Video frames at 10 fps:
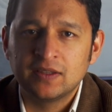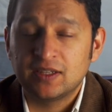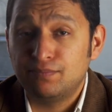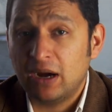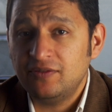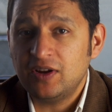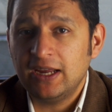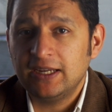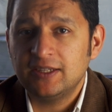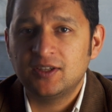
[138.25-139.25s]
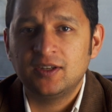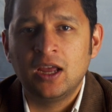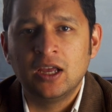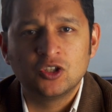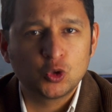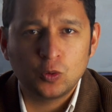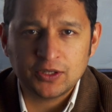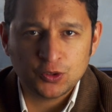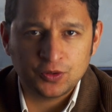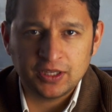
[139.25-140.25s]
संभावना है कि सन
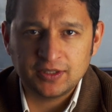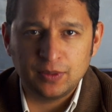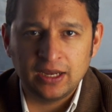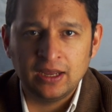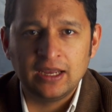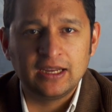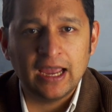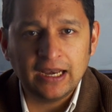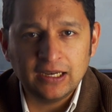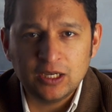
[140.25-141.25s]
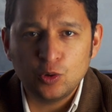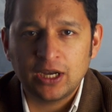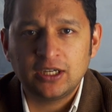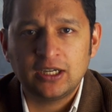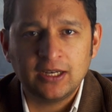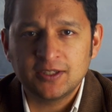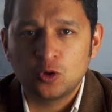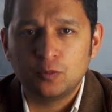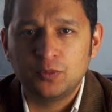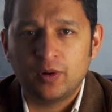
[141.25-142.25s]
1610 में गैलीलियो के
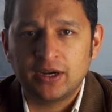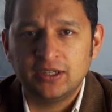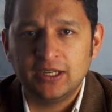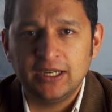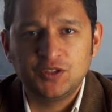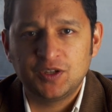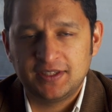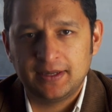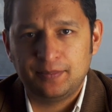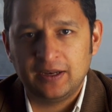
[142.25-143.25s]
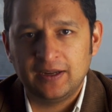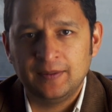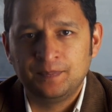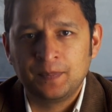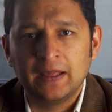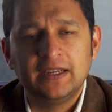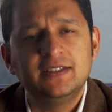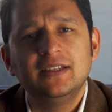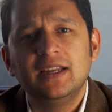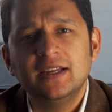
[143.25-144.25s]
टेलीस्कोप द्वारा निरीक्षण से पहले
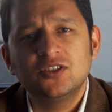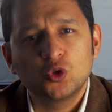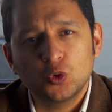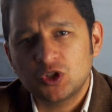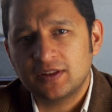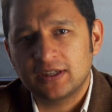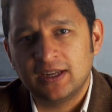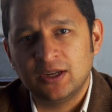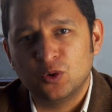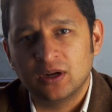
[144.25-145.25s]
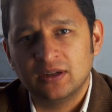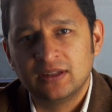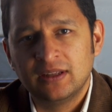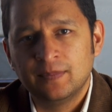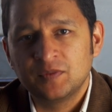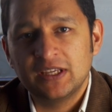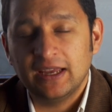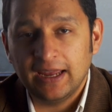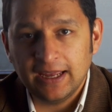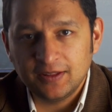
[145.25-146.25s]
किसी ने यह सोचा तक नहीं होगा कि
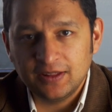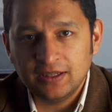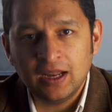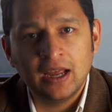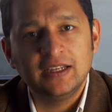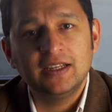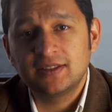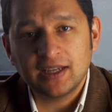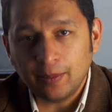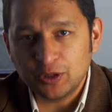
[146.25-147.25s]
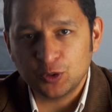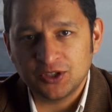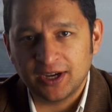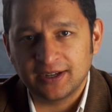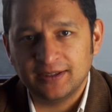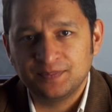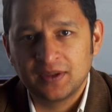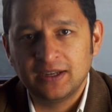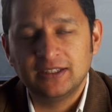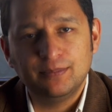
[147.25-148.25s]
एक दिन यह साबित हो जाएगा
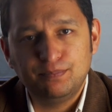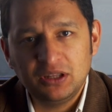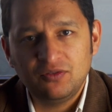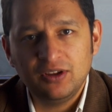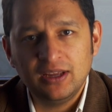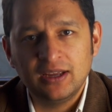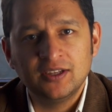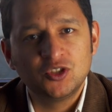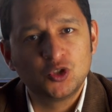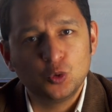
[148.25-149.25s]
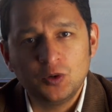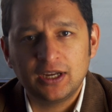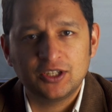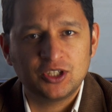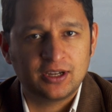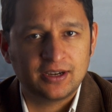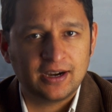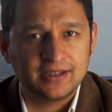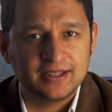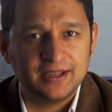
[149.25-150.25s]
कि पृथ्वी सूर्य के चक्कर
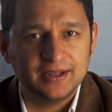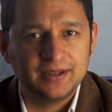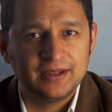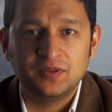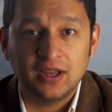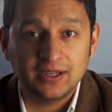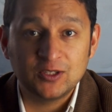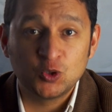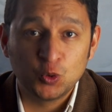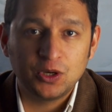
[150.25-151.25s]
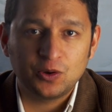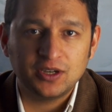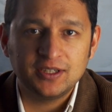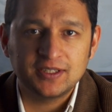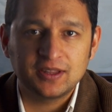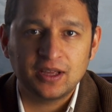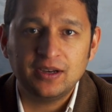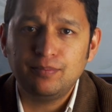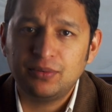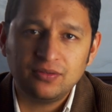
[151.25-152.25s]
काटती है ना कि सूर्य और अन्य
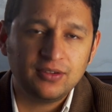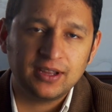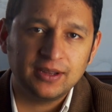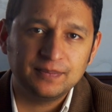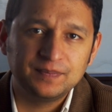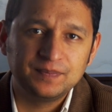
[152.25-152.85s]
सितारे पृथ्वी के